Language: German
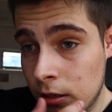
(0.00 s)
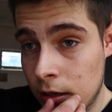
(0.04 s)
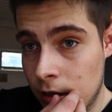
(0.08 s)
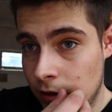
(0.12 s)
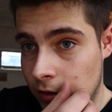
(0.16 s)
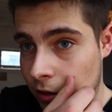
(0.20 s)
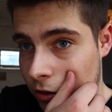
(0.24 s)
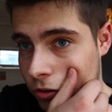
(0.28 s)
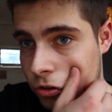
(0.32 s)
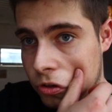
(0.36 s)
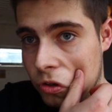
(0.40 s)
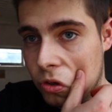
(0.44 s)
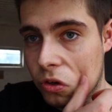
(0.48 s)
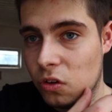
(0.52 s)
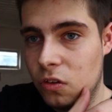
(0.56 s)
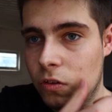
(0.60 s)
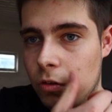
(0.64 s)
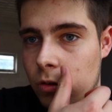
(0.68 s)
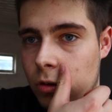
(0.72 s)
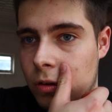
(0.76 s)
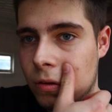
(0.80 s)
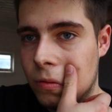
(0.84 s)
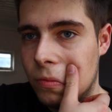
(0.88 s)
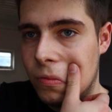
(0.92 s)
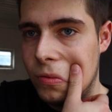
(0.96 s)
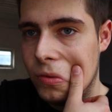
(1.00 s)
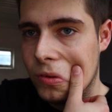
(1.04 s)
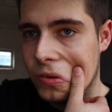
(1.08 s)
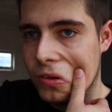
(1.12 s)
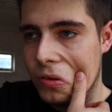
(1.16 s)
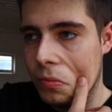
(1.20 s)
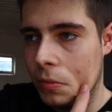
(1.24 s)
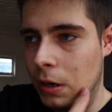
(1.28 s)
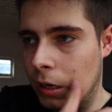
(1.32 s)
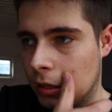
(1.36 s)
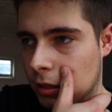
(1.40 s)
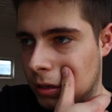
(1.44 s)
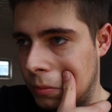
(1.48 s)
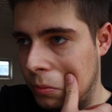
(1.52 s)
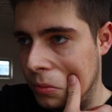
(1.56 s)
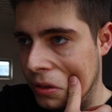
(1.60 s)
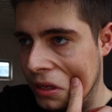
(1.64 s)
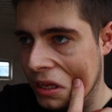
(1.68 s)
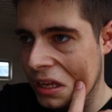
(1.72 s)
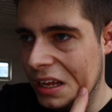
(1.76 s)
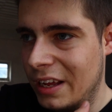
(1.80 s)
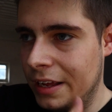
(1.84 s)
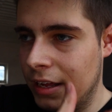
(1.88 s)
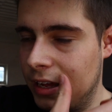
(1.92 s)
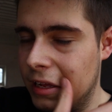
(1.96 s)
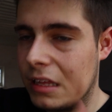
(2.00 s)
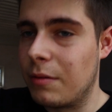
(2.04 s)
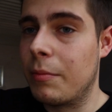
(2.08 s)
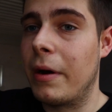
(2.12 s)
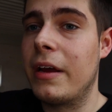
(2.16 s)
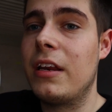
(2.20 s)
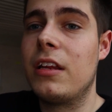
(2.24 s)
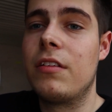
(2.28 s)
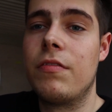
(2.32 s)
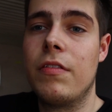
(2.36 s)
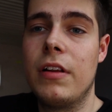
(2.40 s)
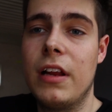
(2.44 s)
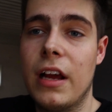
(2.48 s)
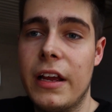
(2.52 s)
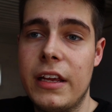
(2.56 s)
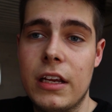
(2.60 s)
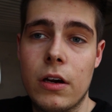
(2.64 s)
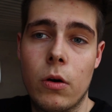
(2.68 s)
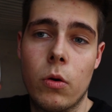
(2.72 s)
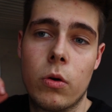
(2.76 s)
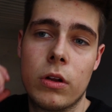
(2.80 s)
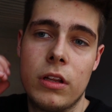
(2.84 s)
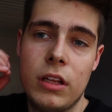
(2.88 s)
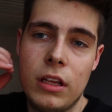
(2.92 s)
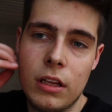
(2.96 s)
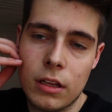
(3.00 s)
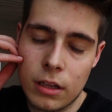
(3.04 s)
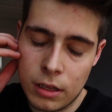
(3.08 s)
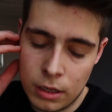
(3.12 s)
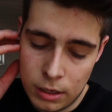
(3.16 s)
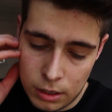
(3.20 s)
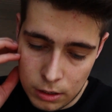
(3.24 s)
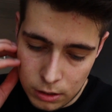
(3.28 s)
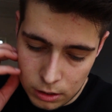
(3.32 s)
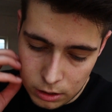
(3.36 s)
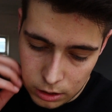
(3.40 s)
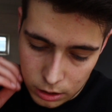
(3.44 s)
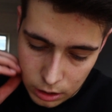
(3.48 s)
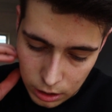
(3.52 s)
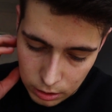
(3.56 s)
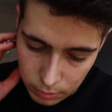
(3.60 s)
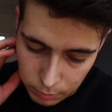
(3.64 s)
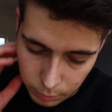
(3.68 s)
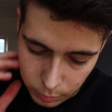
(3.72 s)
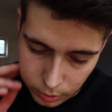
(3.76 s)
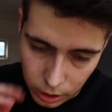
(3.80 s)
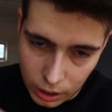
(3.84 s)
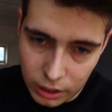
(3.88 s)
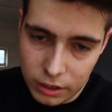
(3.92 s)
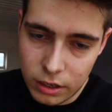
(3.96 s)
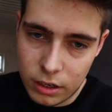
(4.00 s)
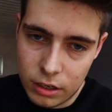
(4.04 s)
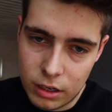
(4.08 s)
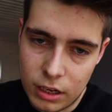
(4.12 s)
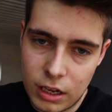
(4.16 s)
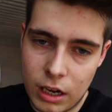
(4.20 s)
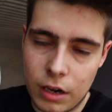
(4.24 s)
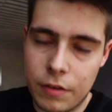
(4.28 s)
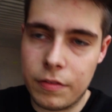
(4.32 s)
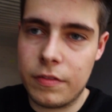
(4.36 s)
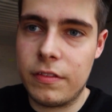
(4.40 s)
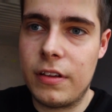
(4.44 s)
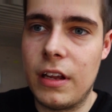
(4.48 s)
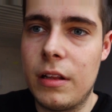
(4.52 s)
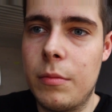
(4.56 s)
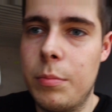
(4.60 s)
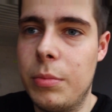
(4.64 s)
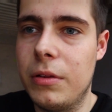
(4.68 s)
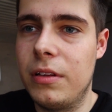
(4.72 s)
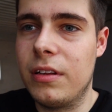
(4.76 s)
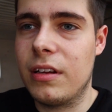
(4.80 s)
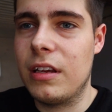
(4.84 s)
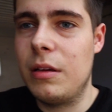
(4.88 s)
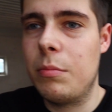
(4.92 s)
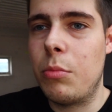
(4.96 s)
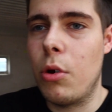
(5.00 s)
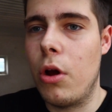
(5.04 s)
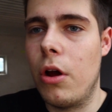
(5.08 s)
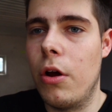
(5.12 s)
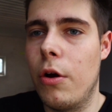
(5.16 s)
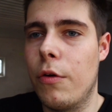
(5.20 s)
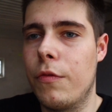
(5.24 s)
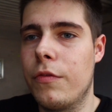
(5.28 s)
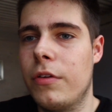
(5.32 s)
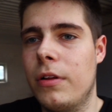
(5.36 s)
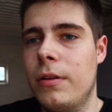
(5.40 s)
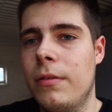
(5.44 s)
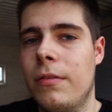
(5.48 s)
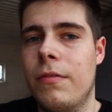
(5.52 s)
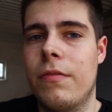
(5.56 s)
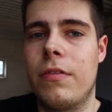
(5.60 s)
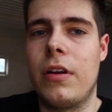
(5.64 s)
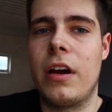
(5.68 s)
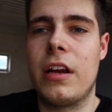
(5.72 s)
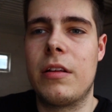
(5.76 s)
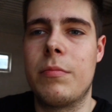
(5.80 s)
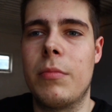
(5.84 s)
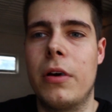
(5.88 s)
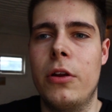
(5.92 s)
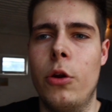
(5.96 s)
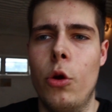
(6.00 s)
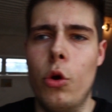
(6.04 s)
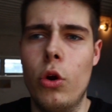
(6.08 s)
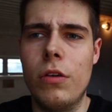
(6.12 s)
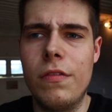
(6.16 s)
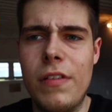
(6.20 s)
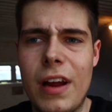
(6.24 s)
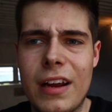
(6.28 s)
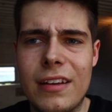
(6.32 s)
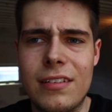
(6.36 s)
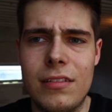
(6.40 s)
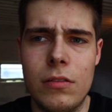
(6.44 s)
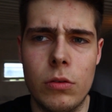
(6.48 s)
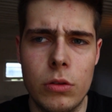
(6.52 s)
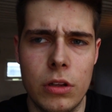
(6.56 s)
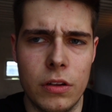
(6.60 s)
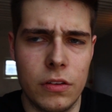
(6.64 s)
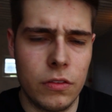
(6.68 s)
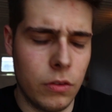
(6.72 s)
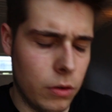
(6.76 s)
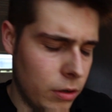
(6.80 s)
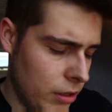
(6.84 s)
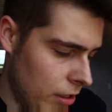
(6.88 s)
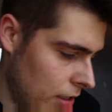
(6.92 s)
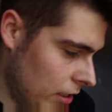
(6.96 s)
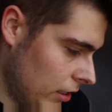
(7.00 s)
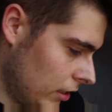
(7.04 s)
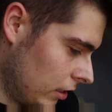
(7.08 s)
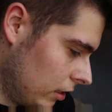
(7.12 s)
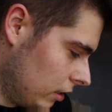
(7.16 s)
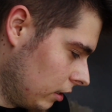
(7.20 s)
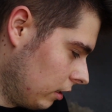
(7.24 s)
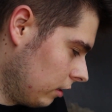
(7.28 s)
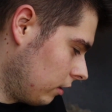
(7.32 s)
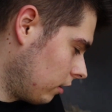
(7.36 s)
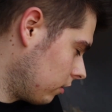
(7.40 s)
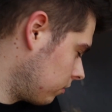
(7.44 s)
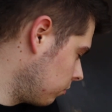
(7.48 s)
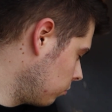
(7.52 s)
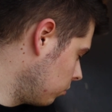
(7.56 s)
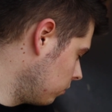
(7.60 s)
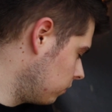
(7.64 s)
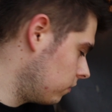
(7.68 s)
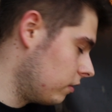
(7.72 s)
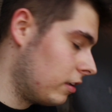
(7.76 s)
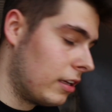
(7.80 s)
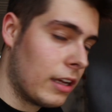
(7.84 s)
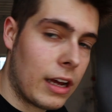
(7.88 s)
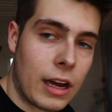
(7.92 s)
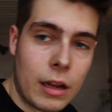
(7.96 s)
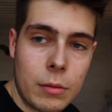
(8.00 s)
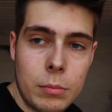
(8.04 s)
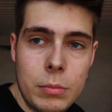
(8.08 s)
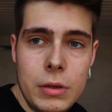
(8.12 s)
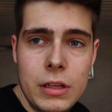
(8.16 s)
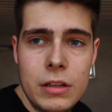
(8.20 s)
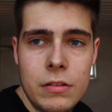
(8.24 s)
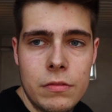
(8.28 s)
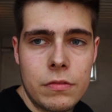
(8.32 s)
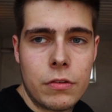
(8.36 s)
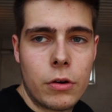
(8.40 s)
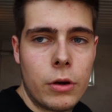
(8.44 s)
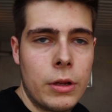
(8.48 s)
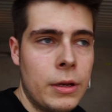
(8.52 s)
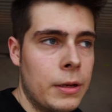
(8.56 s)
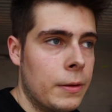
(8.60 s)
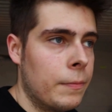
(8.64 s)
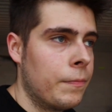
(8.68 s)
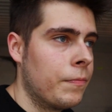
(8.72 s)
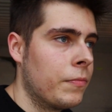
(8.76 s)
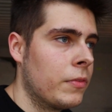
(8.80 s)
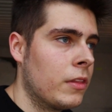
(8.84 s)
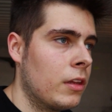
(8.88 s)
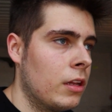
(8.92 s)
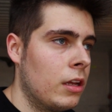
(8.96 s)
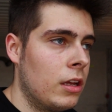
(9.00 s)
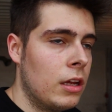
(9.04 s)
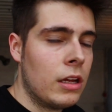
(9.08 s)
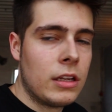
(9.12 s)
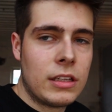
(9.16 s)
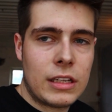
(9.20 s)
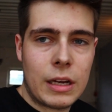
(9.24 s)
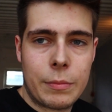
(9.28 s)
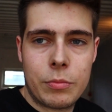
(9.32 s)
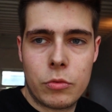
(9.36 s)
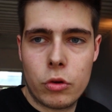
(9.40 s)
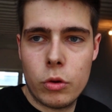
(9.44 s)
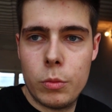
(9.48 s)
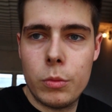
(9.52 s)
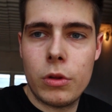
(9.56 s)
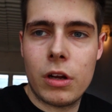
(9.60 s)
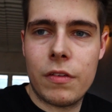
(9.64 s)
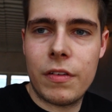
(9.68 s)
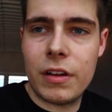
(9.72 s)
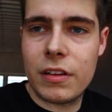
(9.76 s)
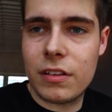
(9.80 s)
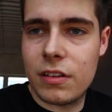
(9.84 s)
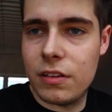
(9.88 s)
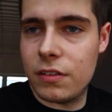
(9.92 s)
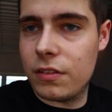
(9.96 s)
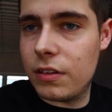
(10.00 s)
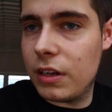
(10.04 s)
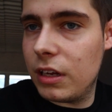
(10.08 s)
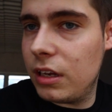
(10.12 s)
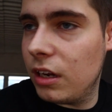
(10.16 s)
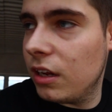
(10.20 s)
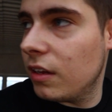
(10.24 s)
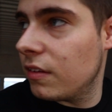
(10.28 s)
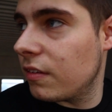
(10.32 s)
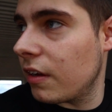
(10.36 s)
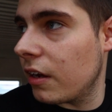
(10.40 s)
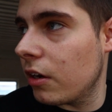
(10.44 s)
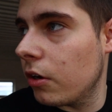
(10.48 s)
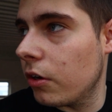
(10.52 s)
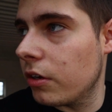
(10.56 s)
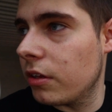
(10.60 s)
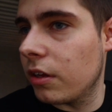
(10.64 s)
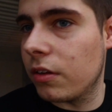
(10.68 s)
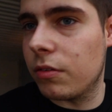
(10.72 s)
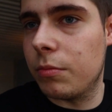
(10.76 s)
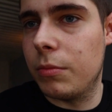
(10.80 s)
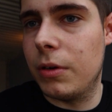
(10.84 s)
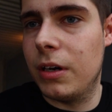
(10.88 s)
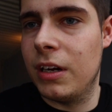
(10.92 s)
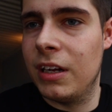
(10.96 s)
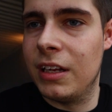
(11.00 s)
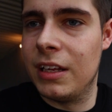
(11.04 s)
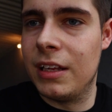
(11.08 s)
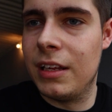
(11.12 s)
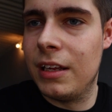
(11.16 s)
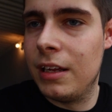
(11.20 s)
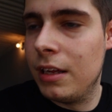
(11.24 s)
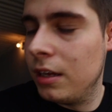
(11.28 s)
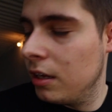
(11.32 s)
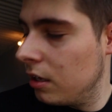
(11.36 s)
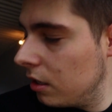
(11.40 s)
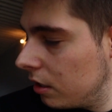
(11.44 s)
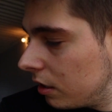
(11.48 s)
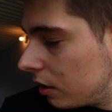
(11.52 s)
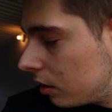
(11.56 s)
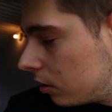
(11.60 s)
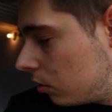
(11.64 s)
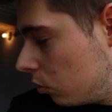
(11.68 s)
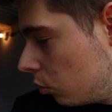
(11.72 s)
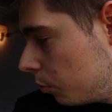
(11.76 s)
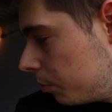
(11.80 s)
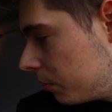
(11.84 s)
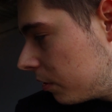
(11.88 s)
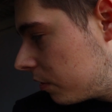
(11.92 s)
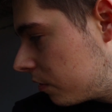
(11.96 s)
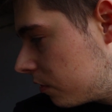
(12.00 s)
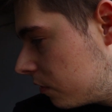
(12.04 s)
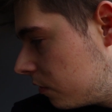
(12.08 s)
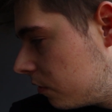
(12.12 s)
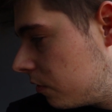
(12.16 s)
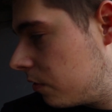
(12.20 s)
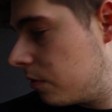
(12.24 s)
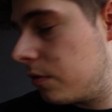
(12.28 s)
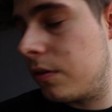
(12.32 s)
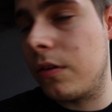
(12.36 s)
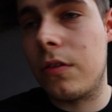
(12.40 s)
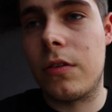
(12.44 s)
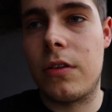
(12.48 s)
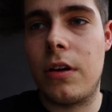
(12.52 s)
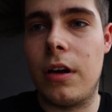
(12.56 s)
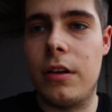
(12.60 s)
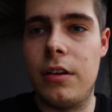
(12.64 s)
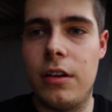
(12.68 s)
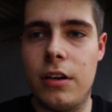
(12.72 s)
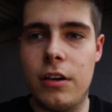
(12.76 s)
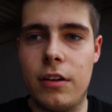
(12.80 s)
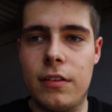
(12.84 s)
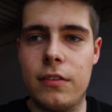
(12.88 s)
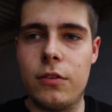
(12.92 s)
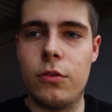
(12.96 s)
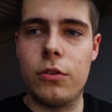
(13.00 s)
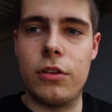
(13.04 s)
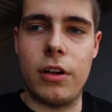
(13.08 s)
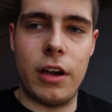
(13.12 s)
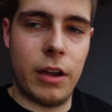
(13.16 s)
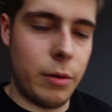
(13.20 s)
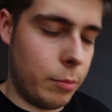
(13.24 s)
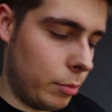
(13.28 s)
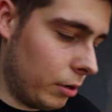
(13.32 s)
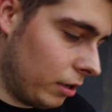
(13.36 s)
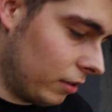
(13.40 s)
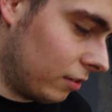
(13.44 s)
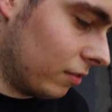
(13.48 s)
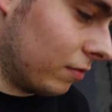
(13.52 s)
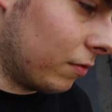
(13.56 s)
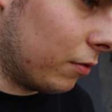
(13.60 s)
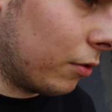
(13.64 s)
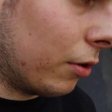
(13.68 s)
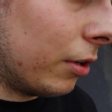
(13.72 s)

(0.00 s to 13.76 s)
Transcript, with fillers: ist das schon gut so, wie wir es gemacht haben. Ich meine, ich will ja hier auch nie keinen Plan den Kfz-Betrieb eröffnen. Vielleicht mal einen Ölwechsel oder so. Das würde sich hier anbieten, Freunde. Ich habe drüben noch was gesehen. Ich zeige euch das mal. Ich glaube, das, das kann hier ganz gut reinpassen,